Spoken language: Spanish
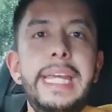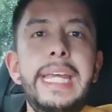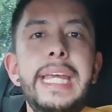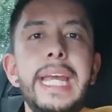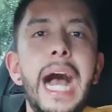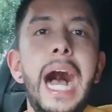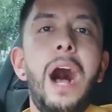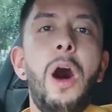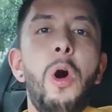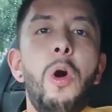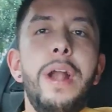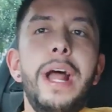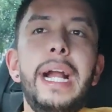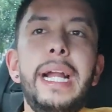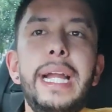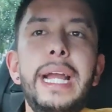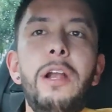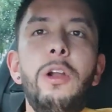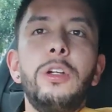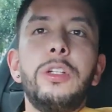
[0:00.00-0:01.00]
Y ahora
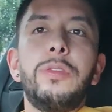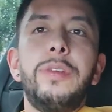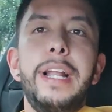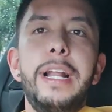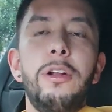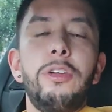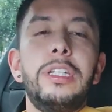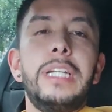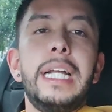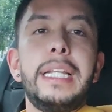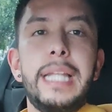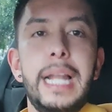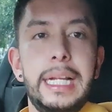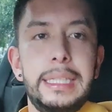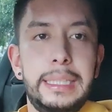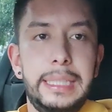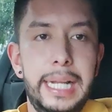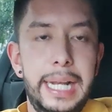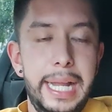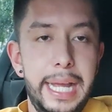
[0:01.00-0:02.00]
que los frenos de
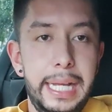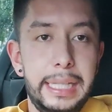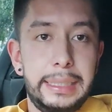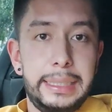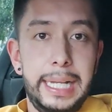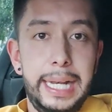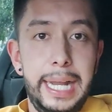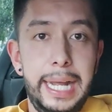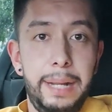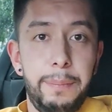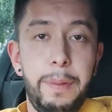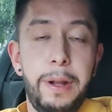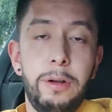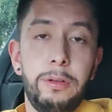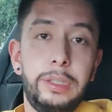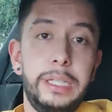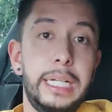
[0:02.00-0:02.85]
atrás se le, se le bueno,